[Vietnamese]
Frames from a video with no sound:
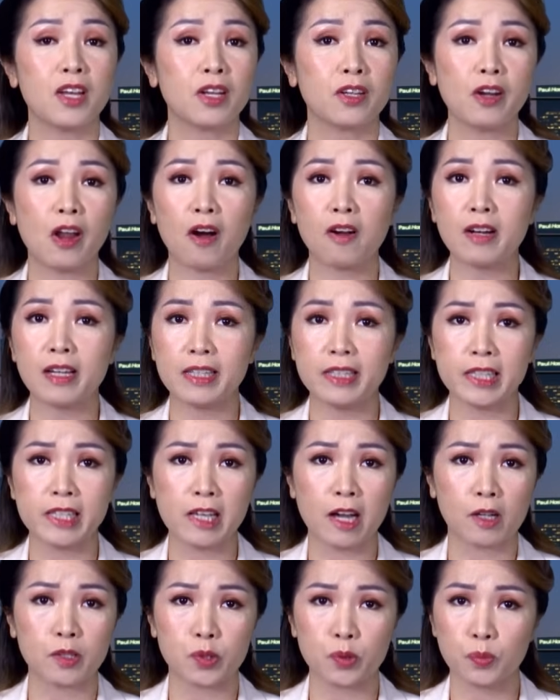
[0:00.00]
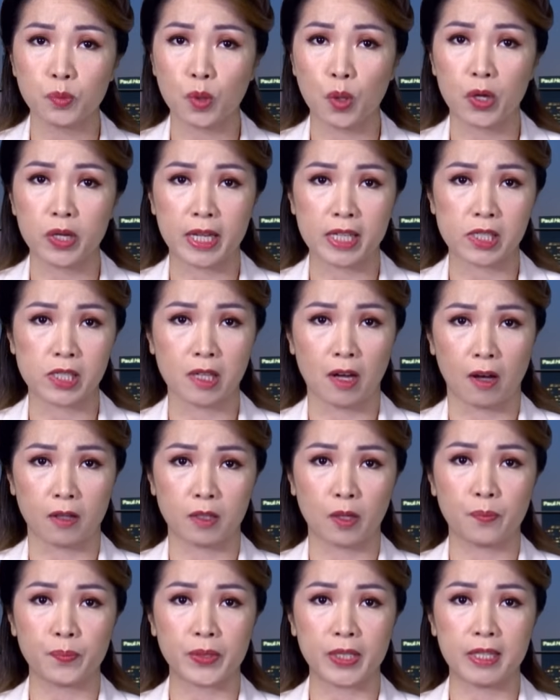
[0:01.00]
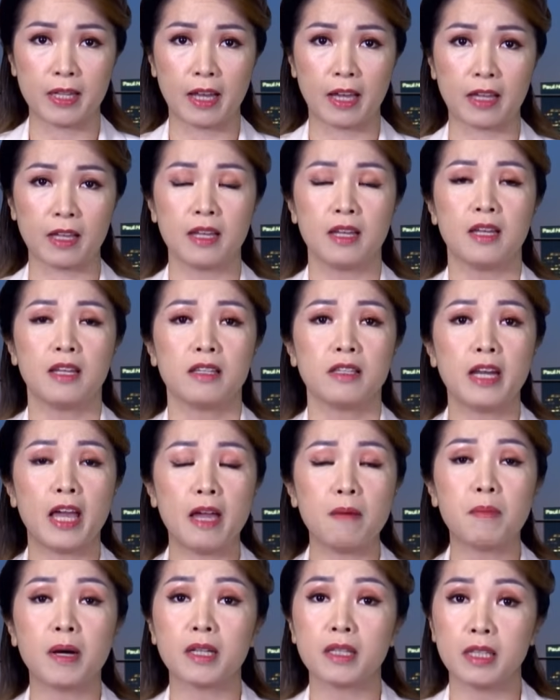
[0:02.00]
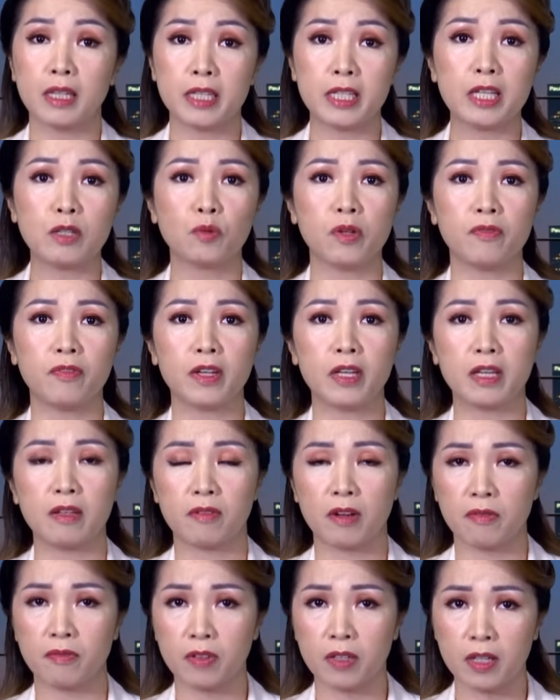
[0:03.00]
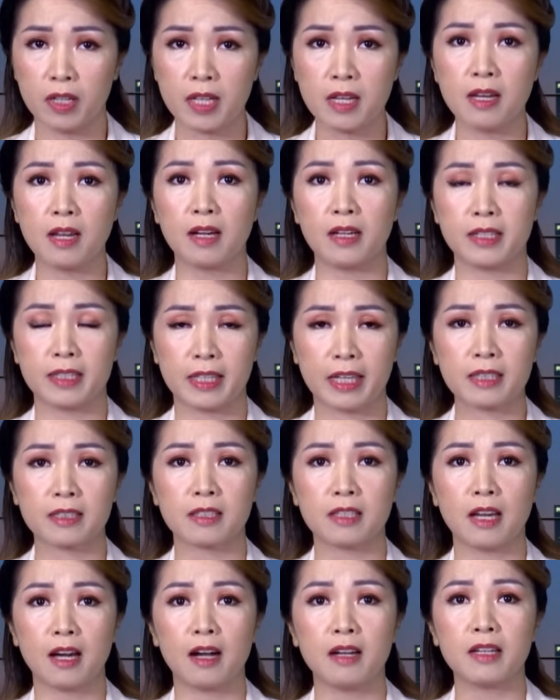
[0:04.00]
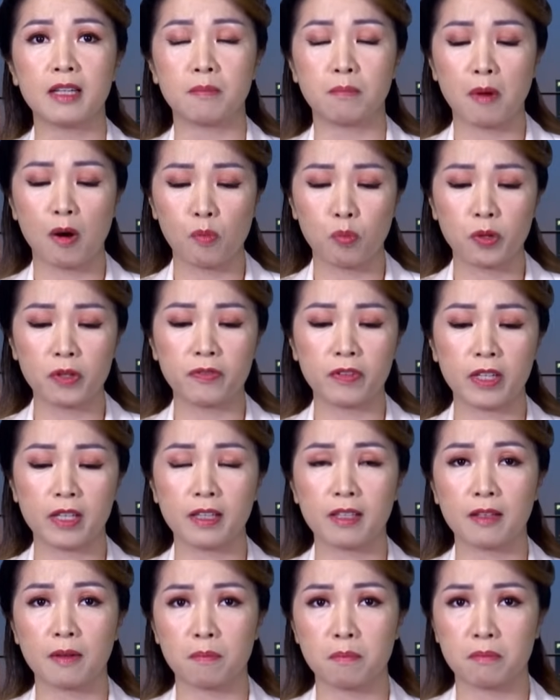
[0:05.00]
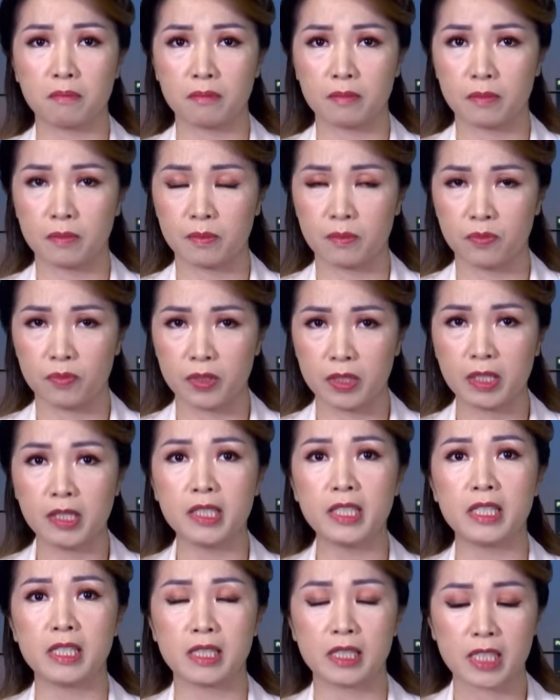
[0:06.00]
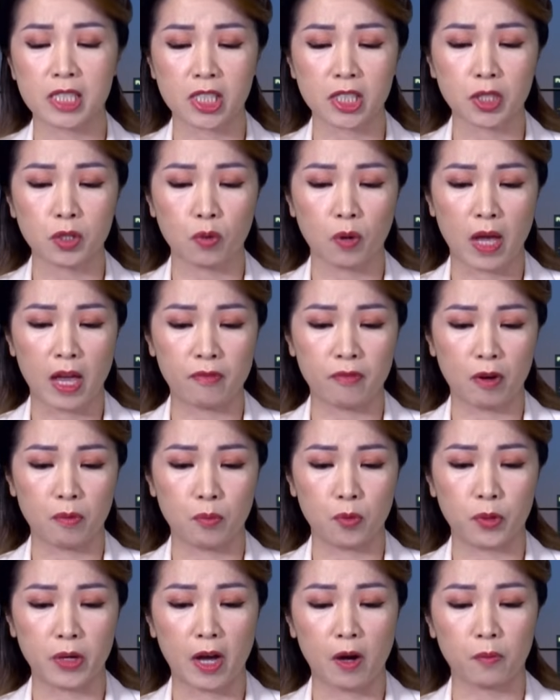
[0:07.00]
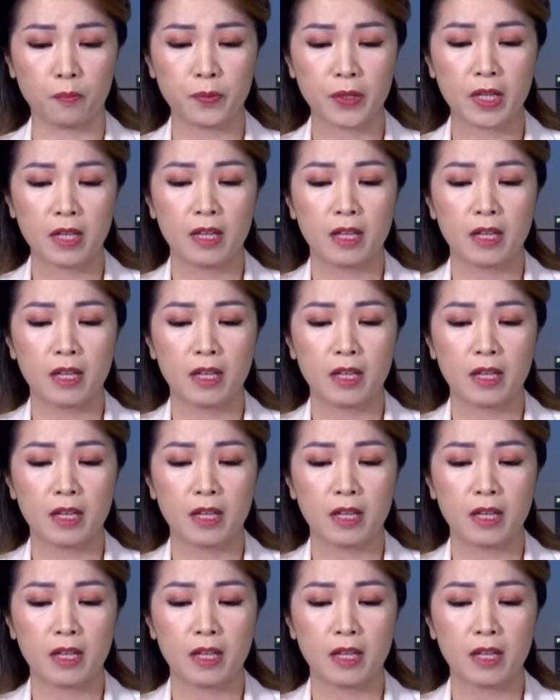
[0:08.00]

Đó là lý do chúng tôi đã chọn thông tin này để mà gửi đến quý vị, và với lời nhắc nhở là mong quý vị giữ gìn cái sức khỏe vào mùa đông.